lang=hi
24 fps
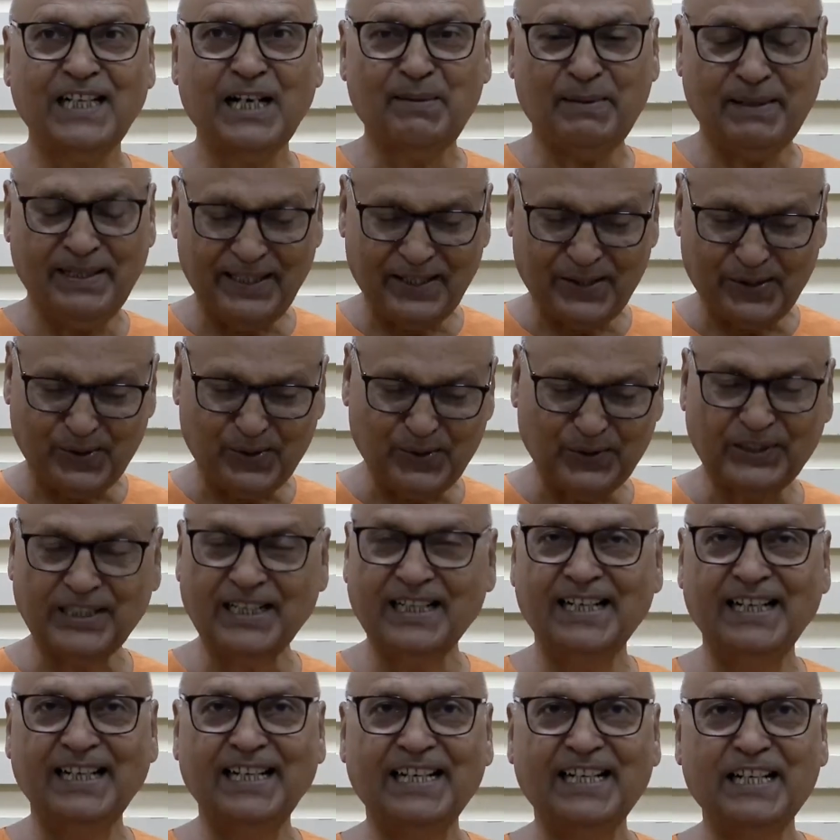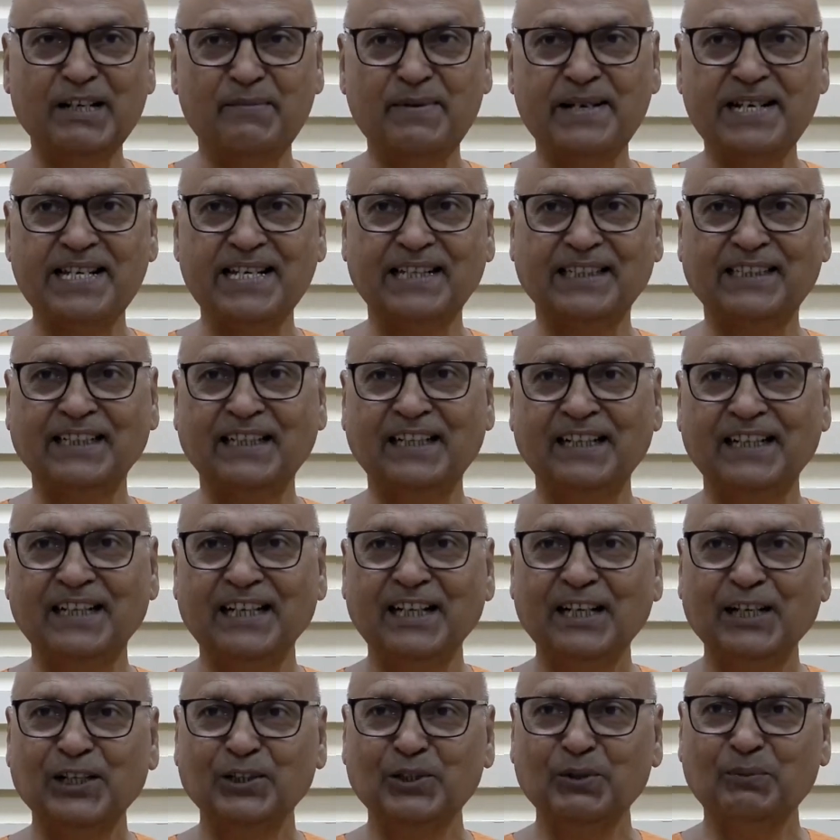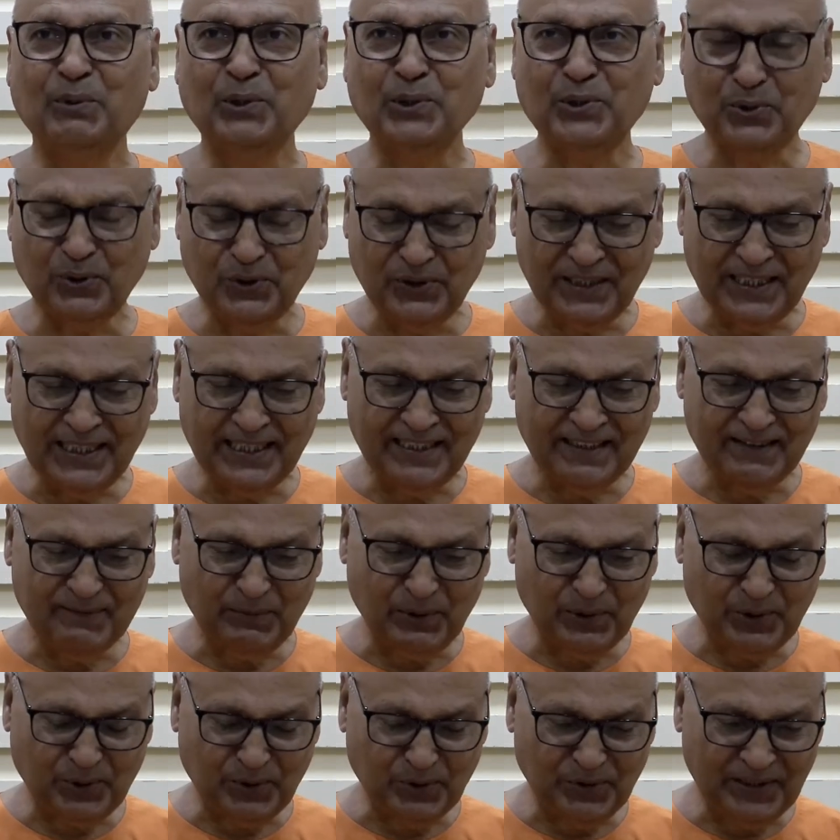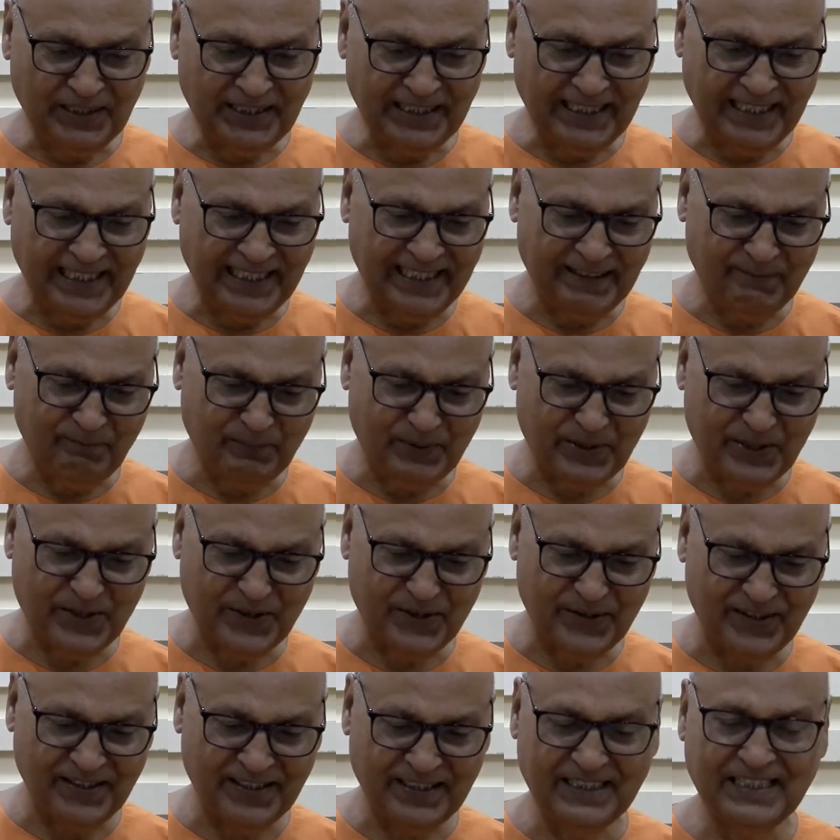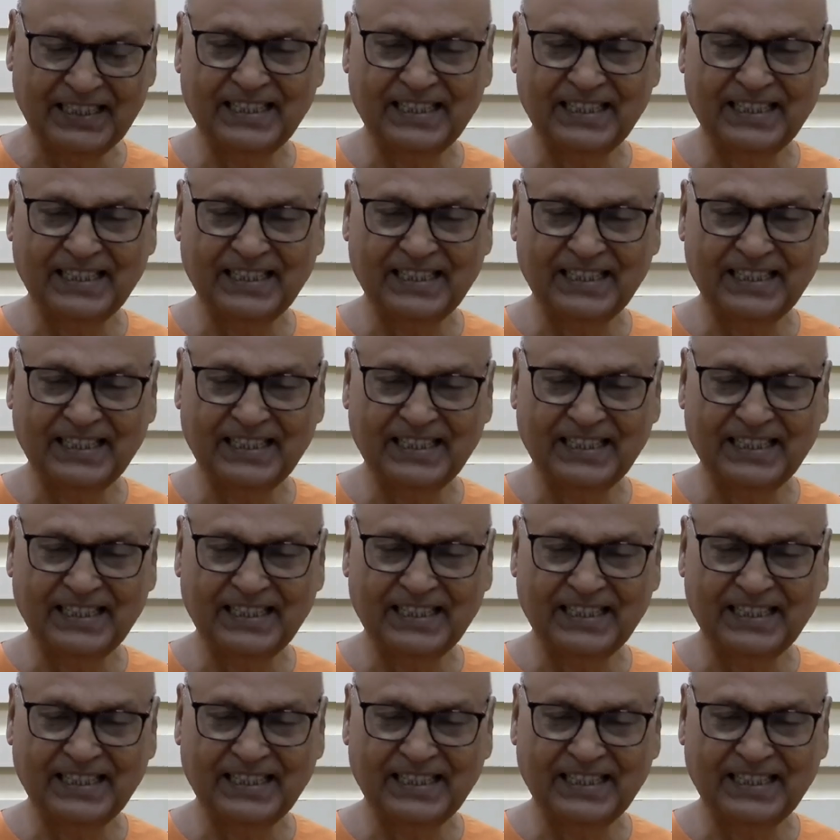हमारे एक श्रोता ने लिख के भेजा था तो बहुत सुंदर बहुत सुंदर है प्रश्न